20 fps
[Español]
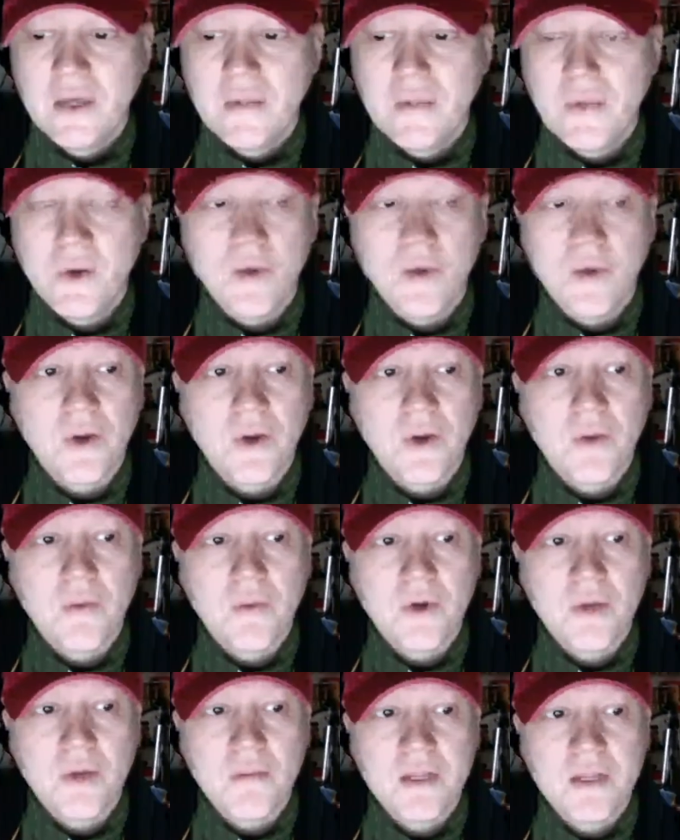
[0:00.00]
Pero, por
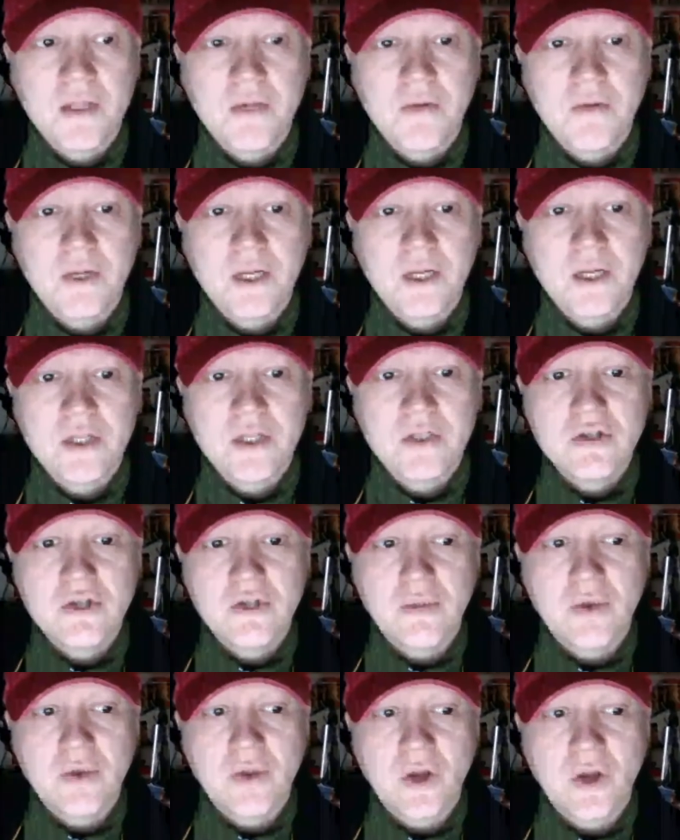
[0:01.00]
ejemplo, que me hubieran dicho
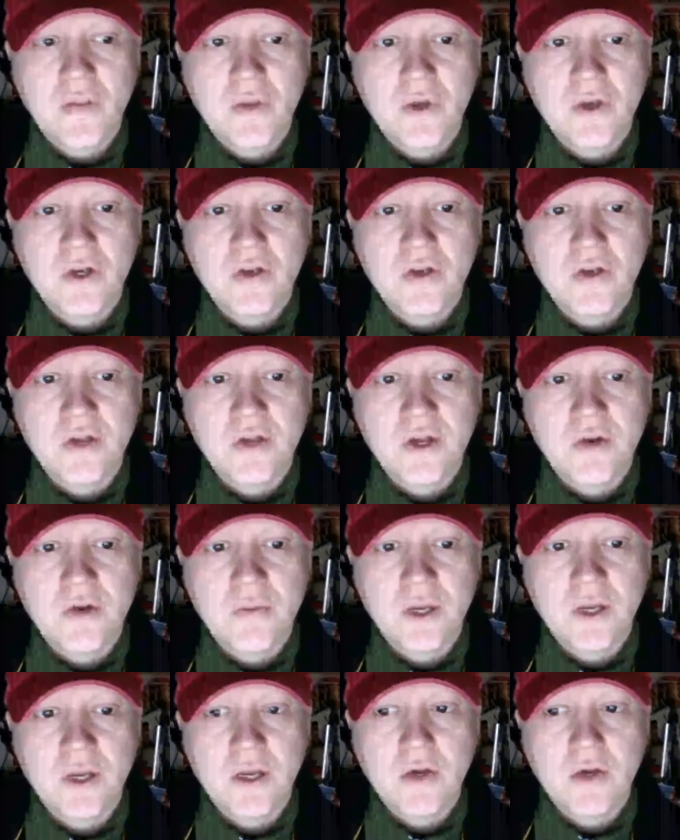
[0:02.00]
que, por ejemplo, que historia no
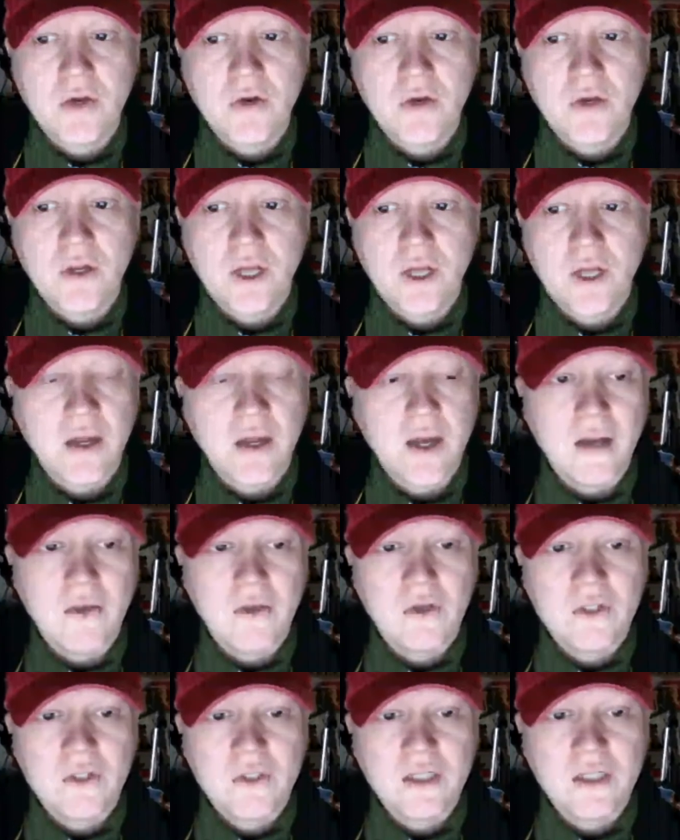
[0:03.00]
me... que ah,
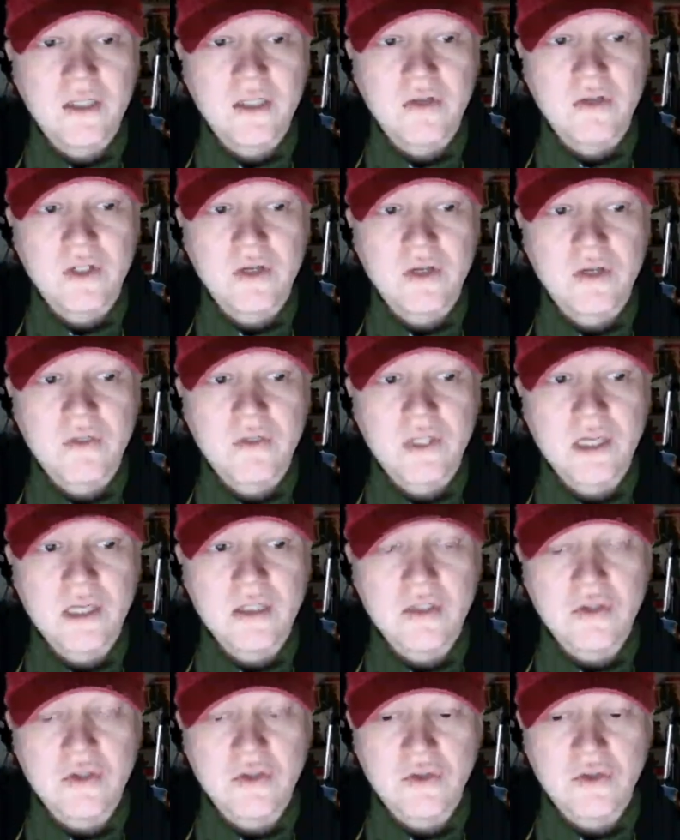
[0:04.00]
no es que a ti no te gusta la
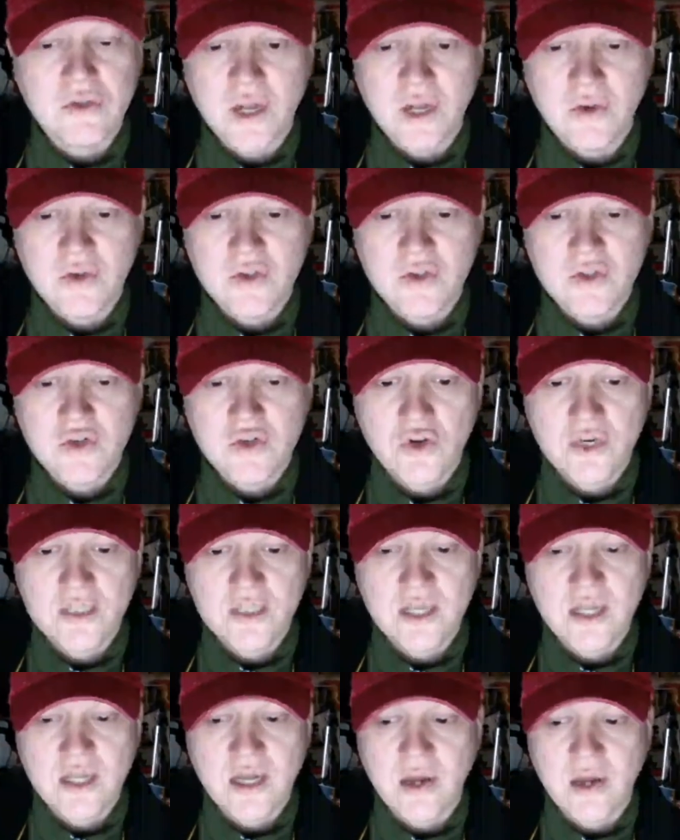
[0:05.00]
historia, ¿no? Eso es lo que
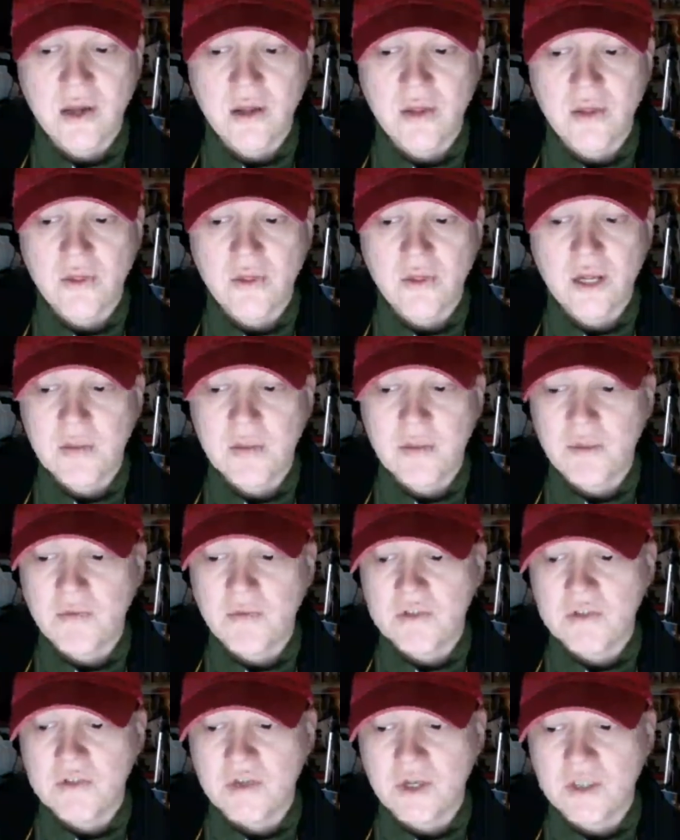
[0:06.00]
se ha llegado a decir. La
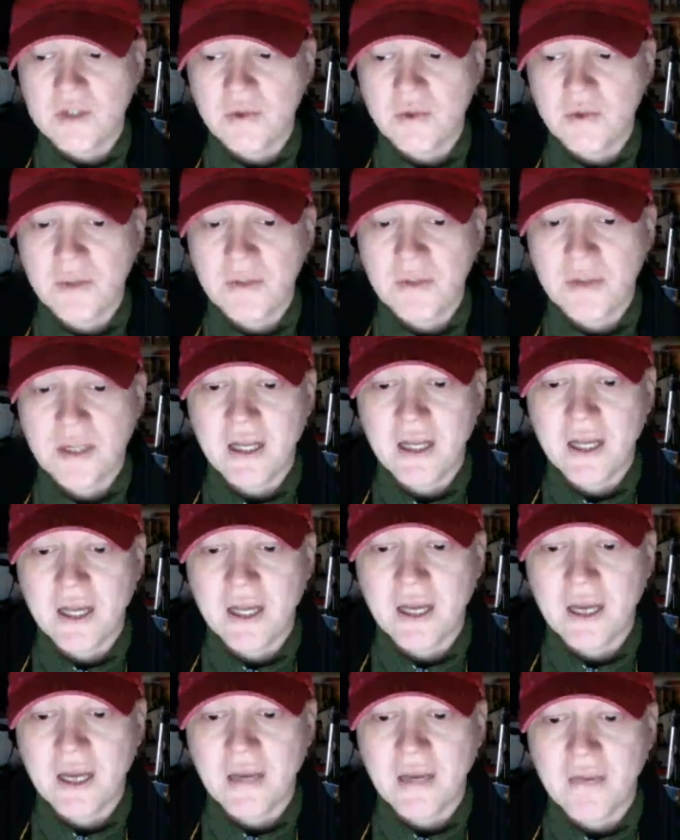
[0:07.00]
profesora seguramente la que
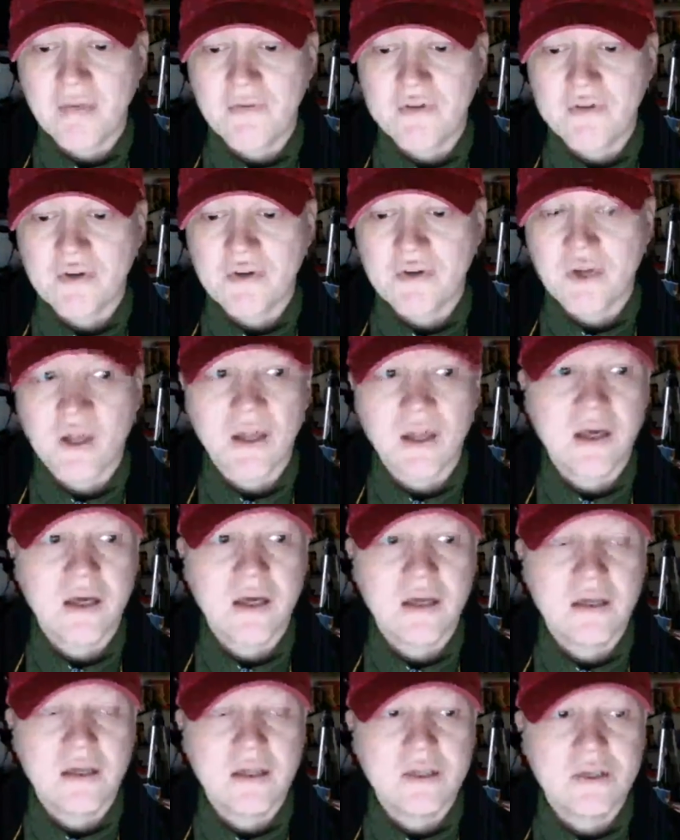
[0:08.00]
era la profesora
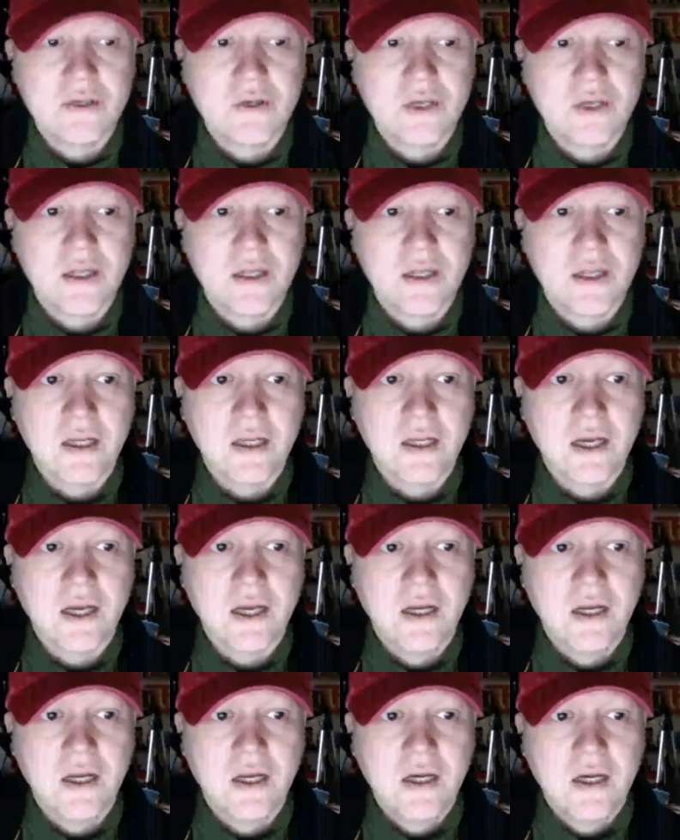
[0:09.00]
de, de historia
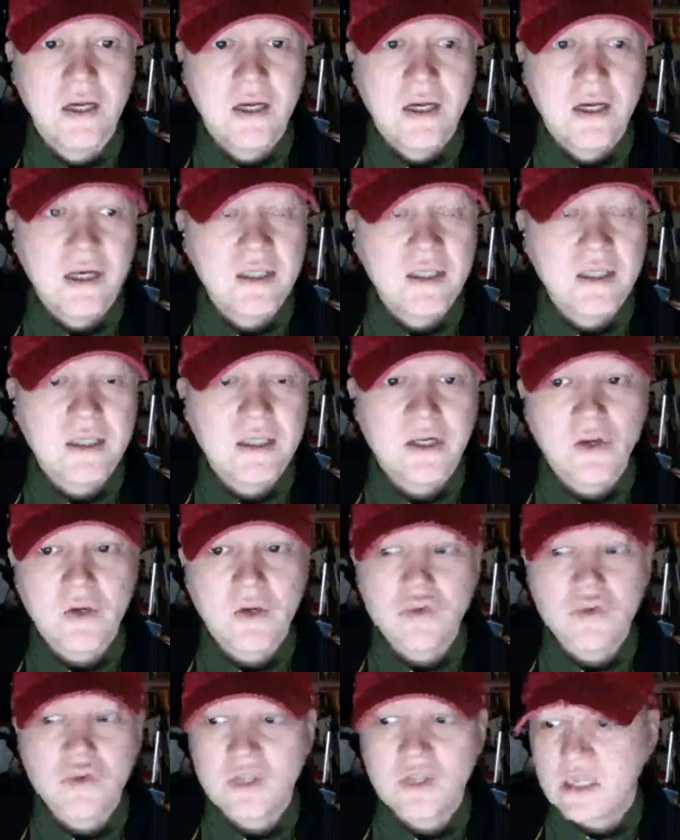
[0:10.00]
diría, es que no le
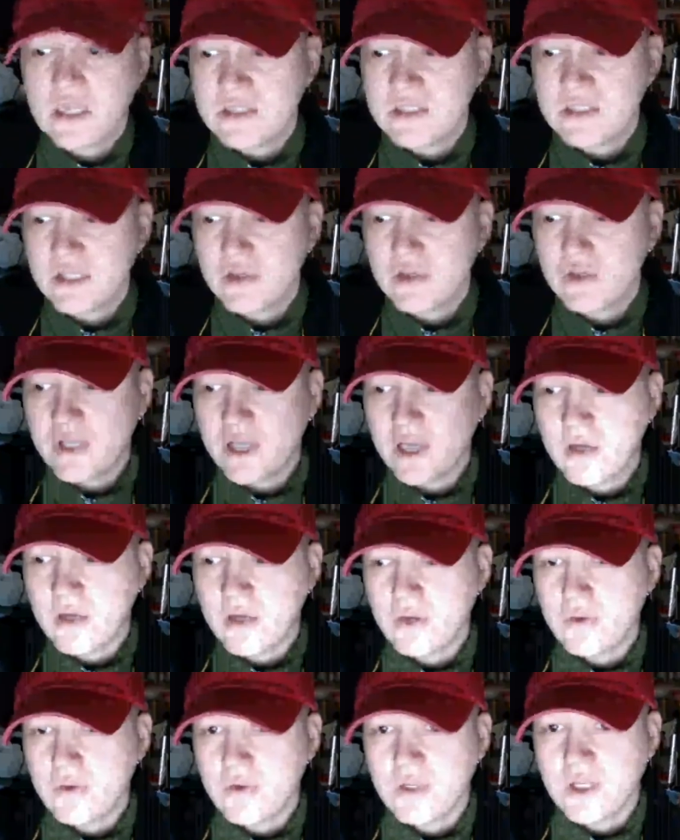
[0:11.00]
gusta la... se nota que no
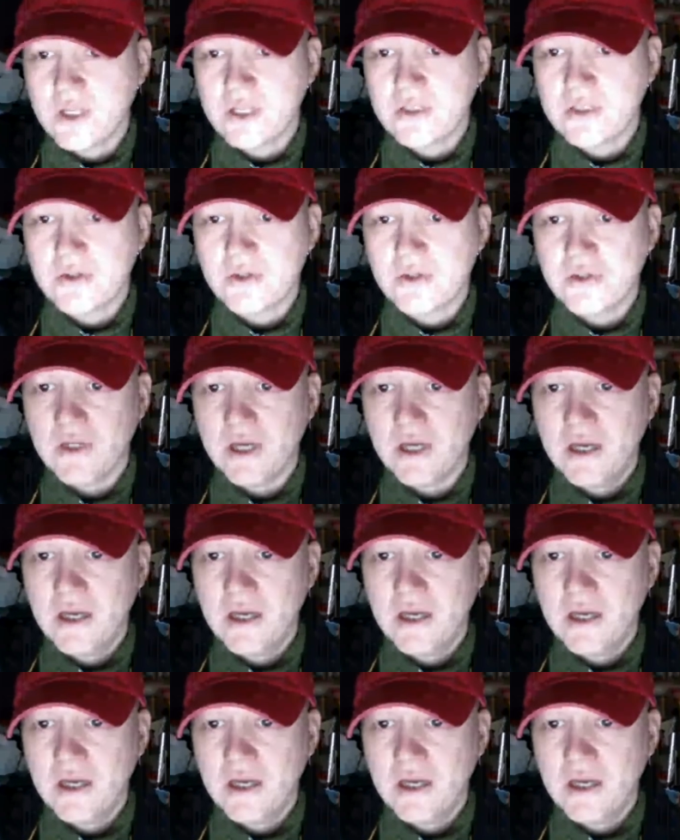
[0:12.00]
le gusta la historia.